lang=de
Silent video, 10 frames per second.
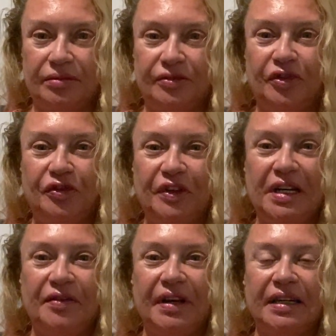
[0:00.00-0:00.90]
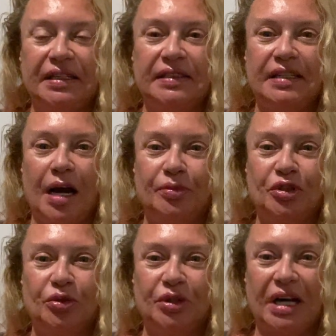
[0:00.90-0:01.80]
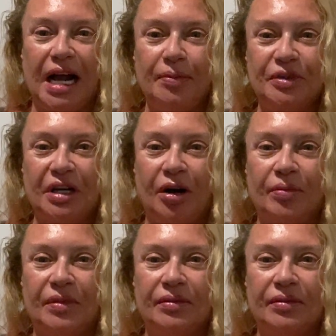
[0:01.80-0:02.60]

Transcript: Für viele wäre das der absolute Albtraum.